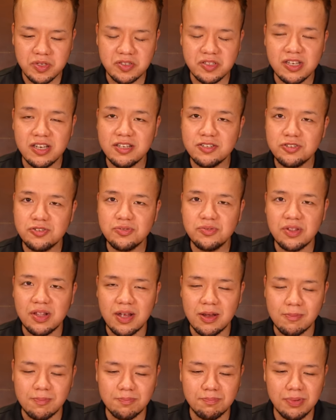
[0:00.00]
チャーシュー
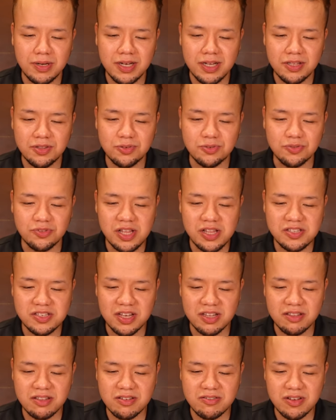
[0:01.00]
ね、バラッと腕
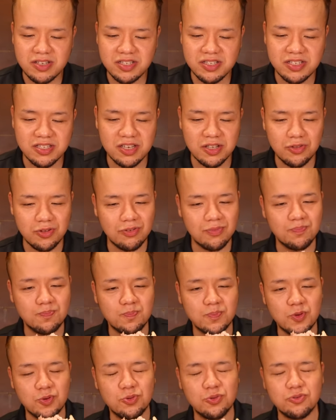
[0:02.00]
使ってるらしいんですけど、
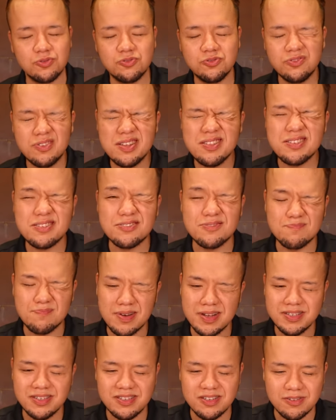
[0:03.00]
腕肉
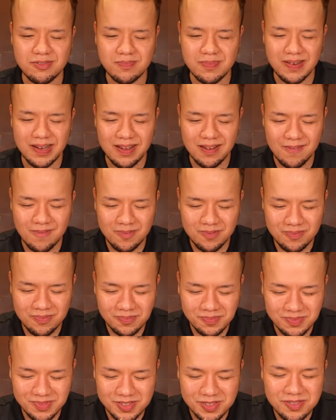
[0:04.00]
マジでうまい。
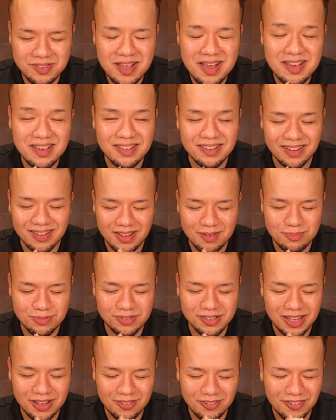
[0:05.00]
ステーキだね、
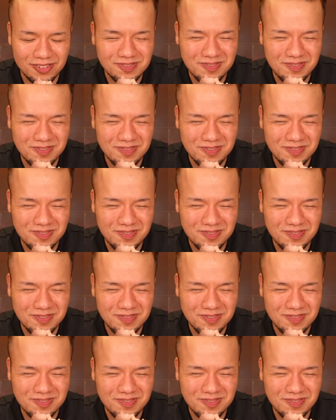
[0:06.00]
豚の。